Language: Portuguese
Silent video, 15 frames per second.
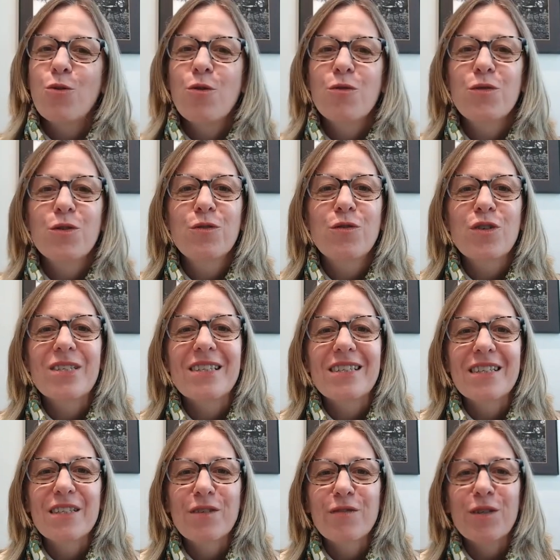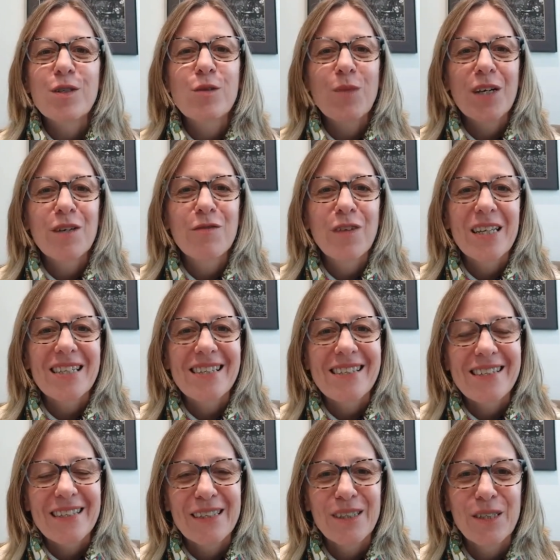convido vocês a fazer uma
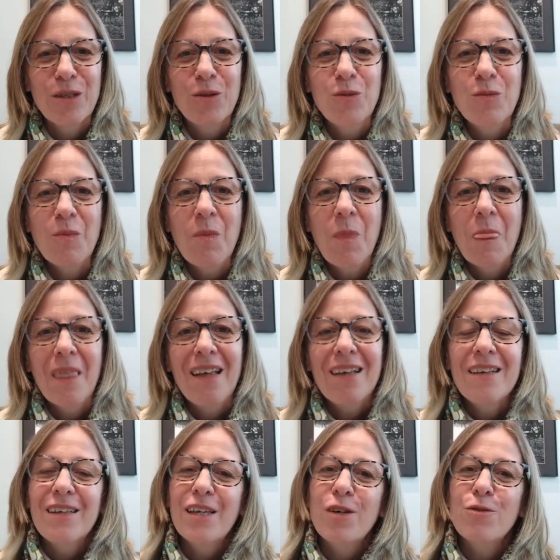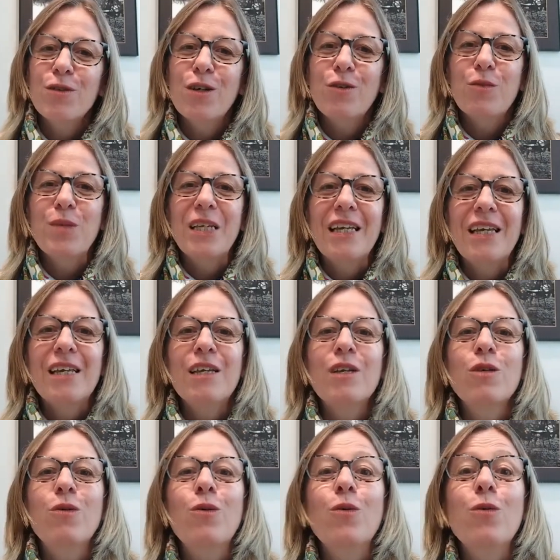reflexão que eu
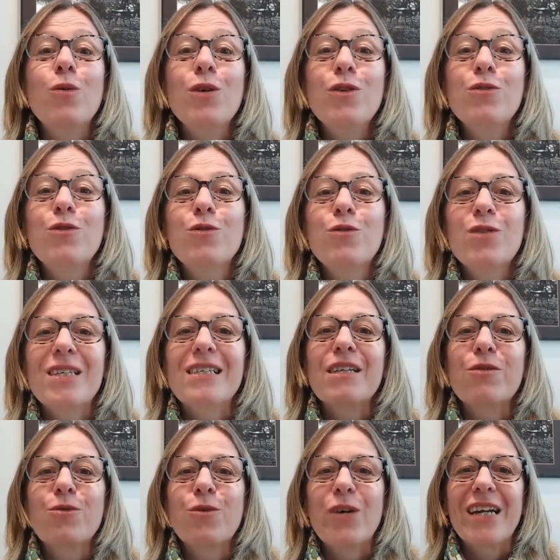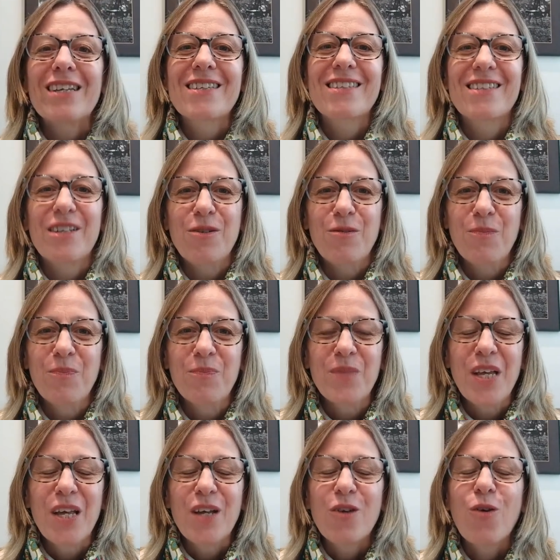denominei Cuide do seu coração.
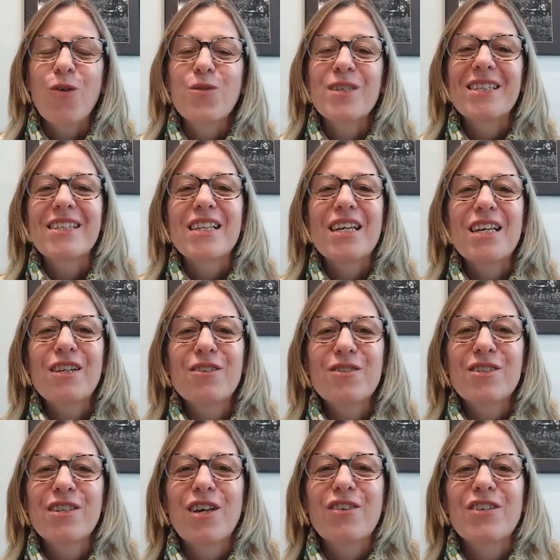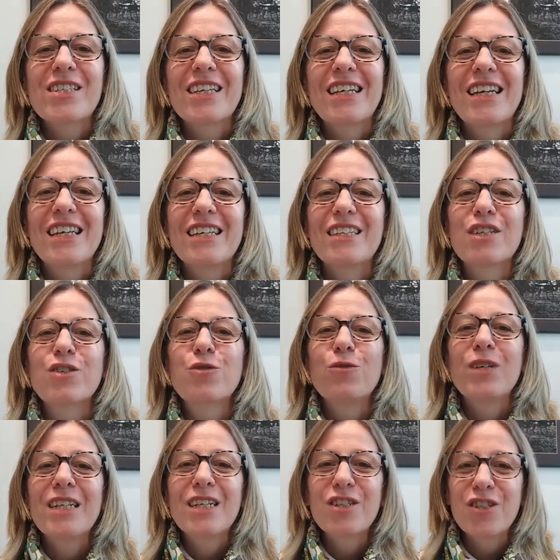Conselhos da nossa querida
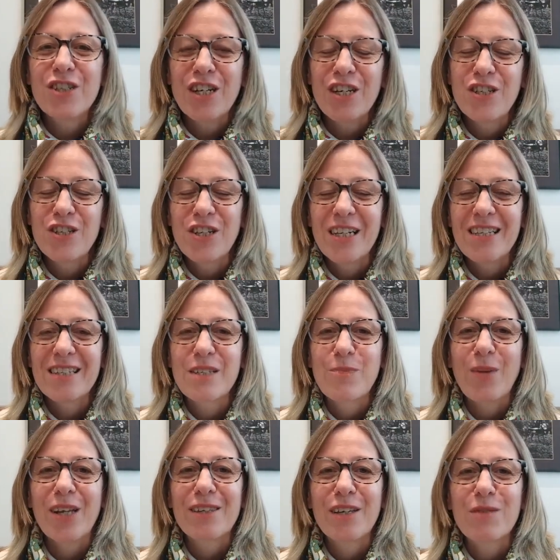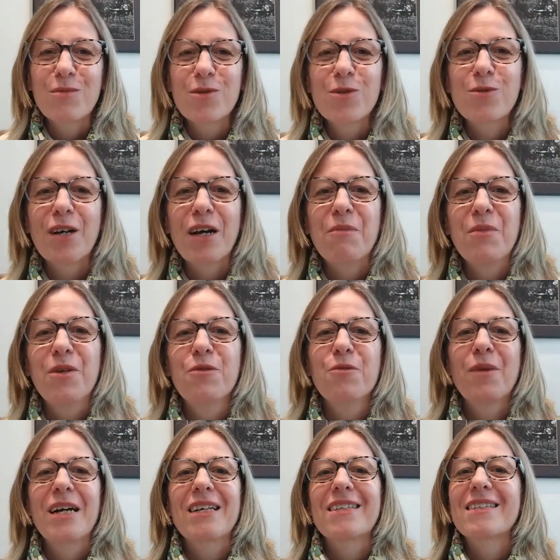Joana de Ângeles para termos um caminho
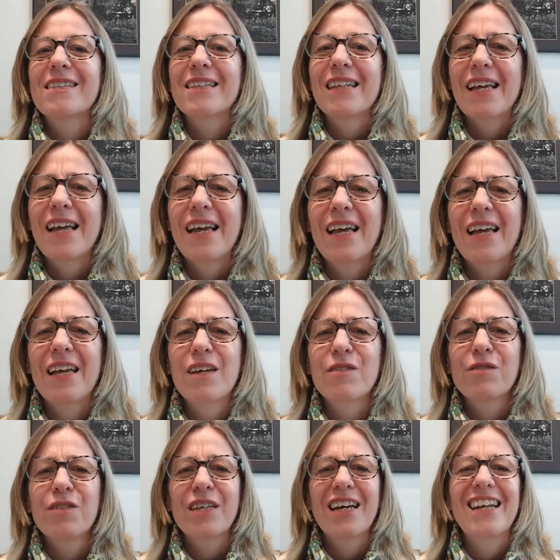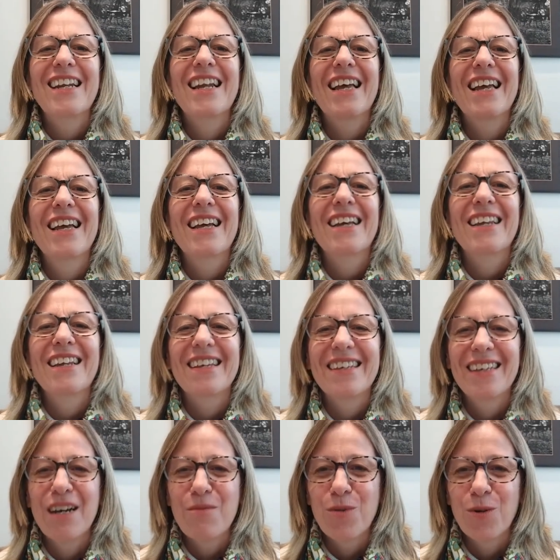mais leve, alegre
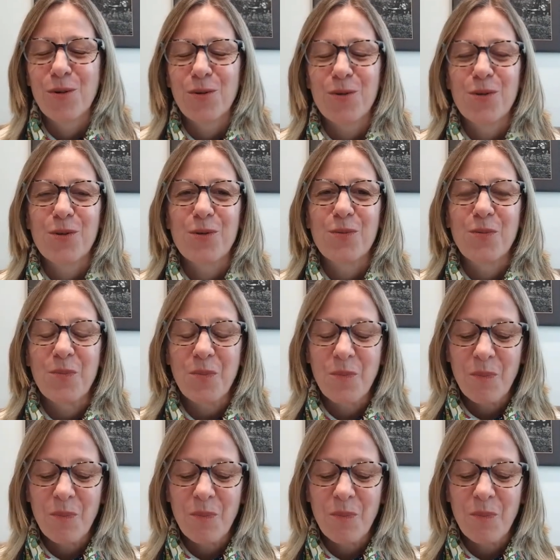e amoroso.